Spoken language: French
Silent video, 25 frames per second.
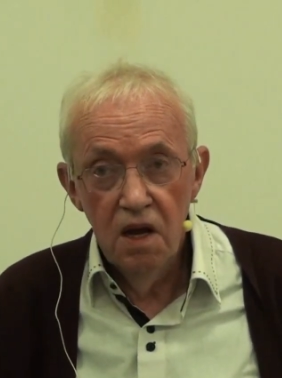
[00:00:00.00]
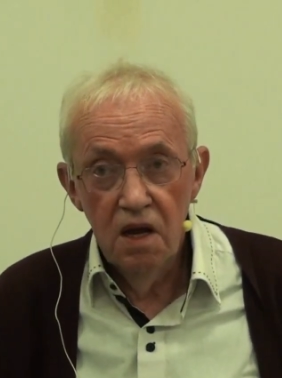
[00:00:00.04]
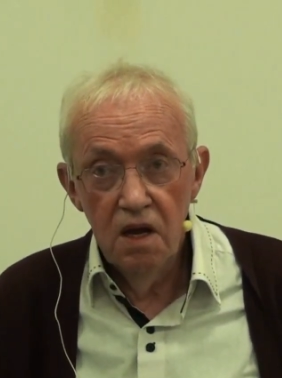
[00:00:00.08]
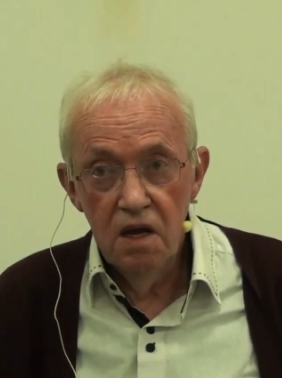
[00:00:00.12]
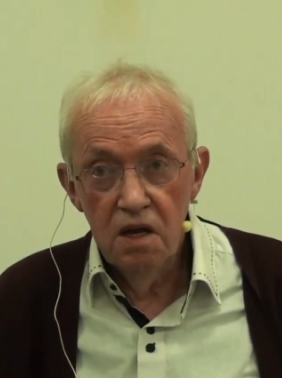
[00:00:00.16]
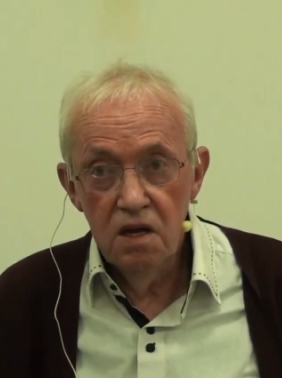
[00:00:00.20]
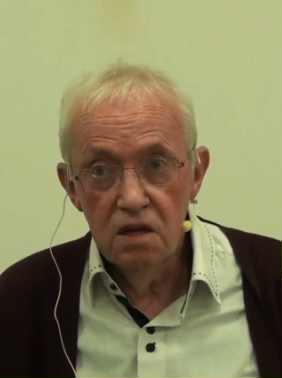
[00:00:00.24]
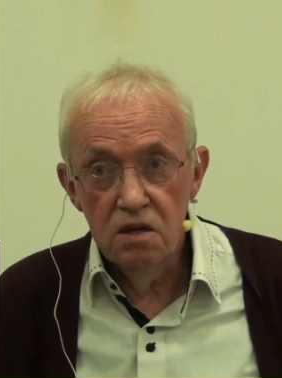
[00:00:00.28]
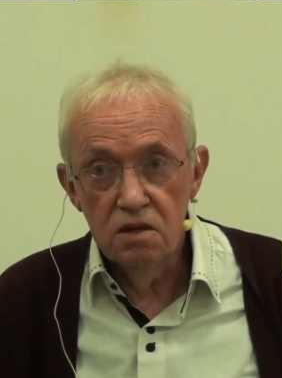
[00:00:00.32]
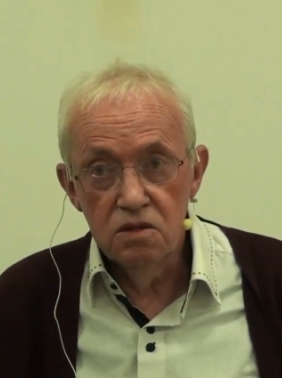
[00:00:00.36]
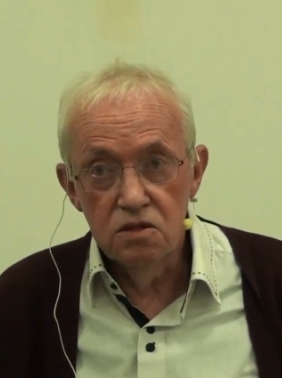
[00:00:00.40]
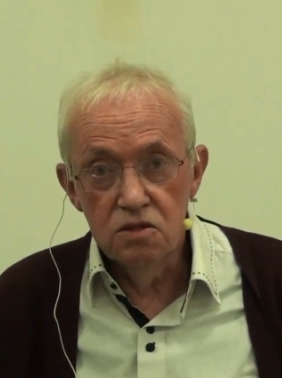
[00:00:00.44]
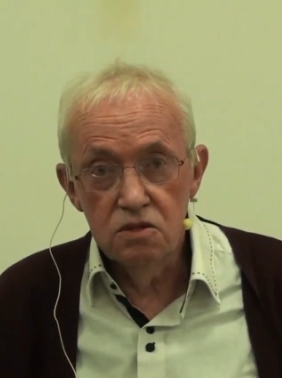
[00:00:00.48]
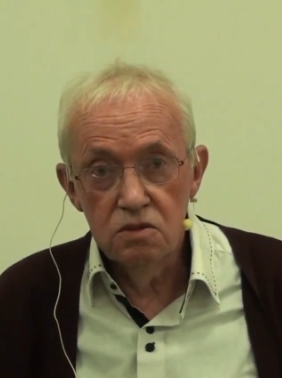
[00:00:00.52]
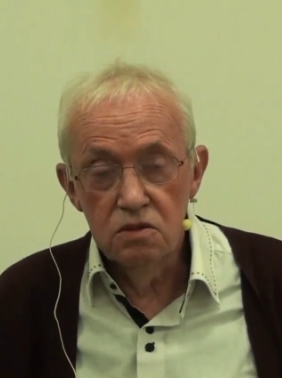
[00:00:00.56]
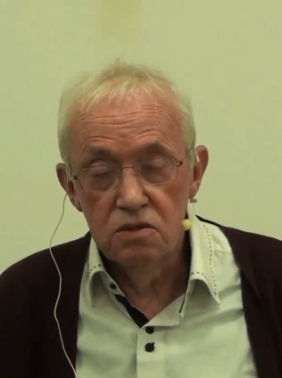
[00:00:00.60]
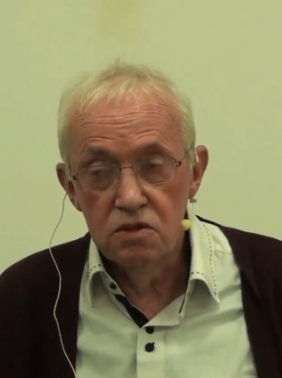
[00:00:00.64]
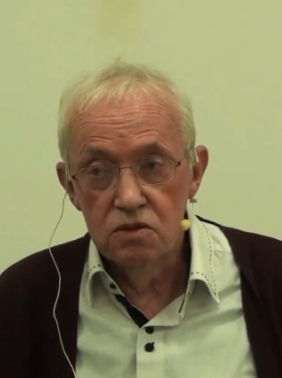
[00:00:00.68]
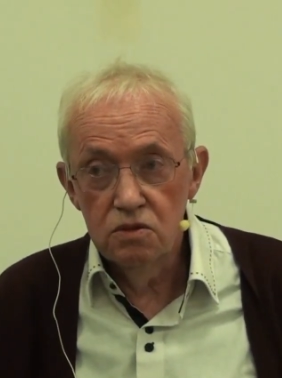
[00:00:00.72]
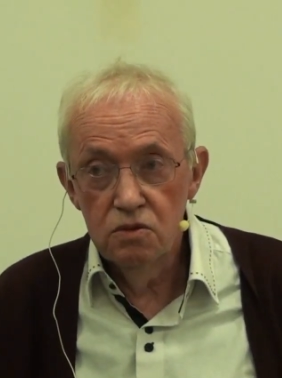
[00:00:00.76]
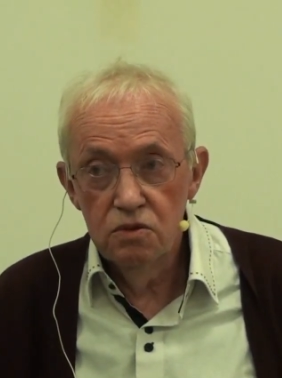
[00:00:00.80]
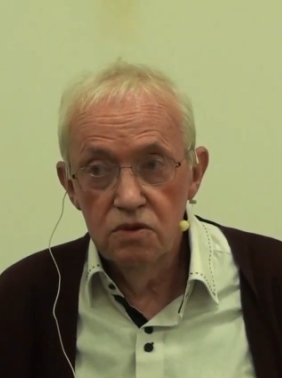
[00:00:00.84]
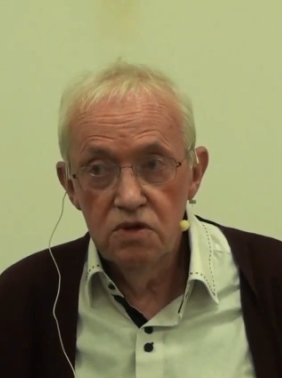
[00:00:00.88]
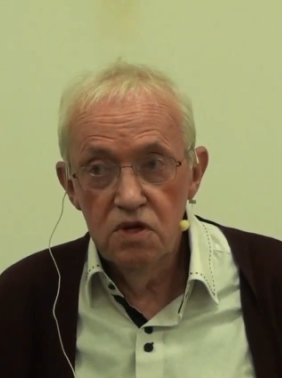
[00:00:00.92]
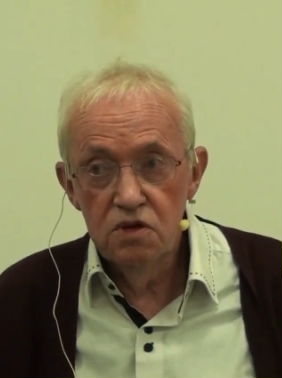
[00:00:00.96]
Et
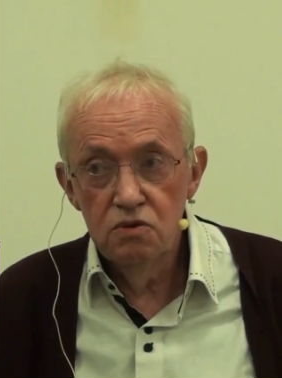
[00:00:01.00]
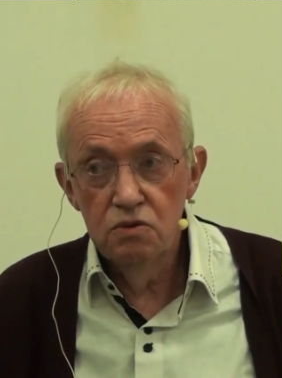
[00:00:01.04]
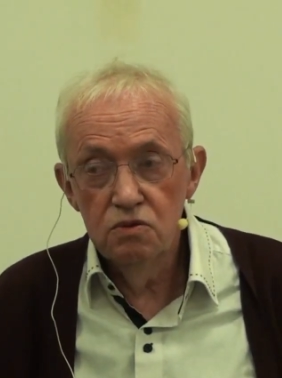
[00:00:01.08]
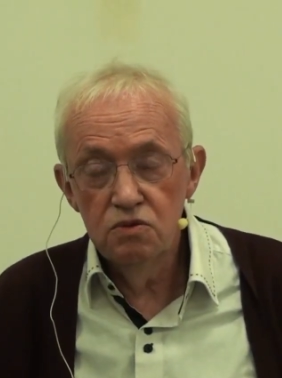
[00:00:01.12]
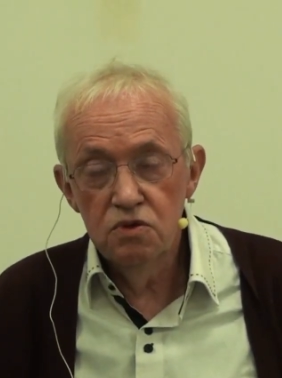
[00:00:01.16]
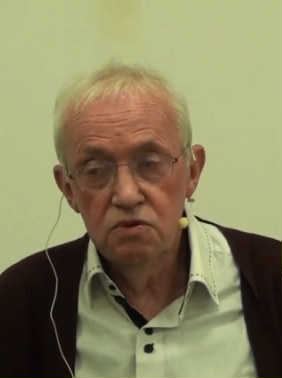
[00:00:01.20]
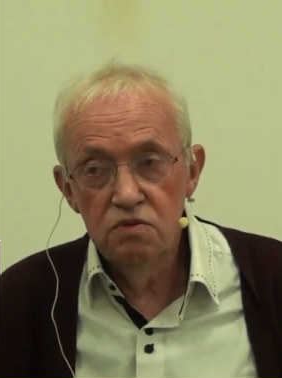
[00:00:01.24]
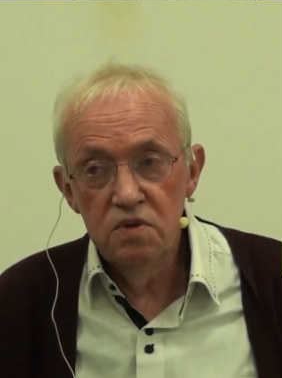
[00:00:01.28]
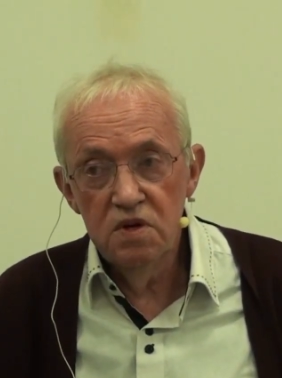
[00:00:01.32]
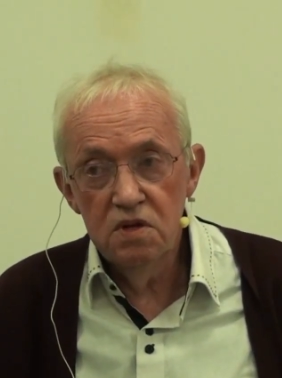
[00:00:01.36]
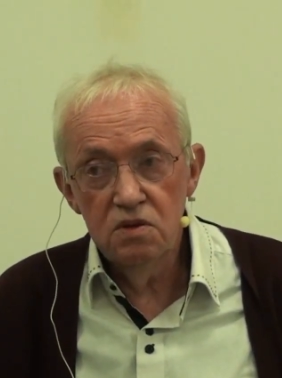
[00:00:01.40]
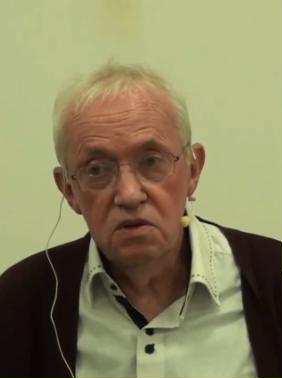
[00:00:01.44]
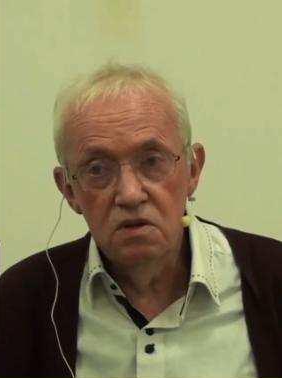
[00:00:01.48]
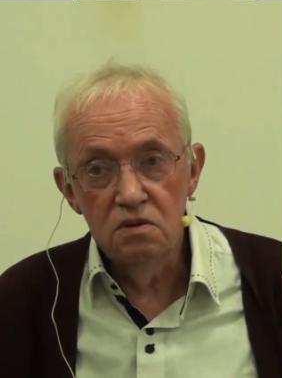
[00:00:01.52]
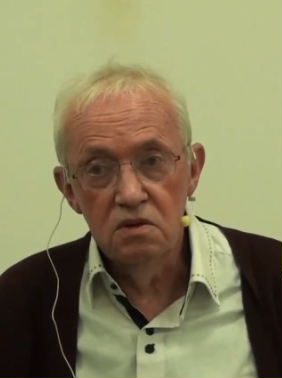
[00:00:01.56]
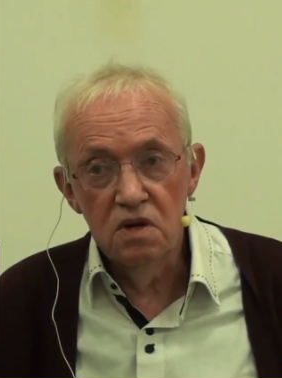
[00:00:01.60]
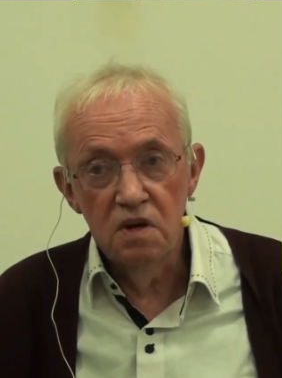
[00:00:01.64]
je, le dis tout de suite,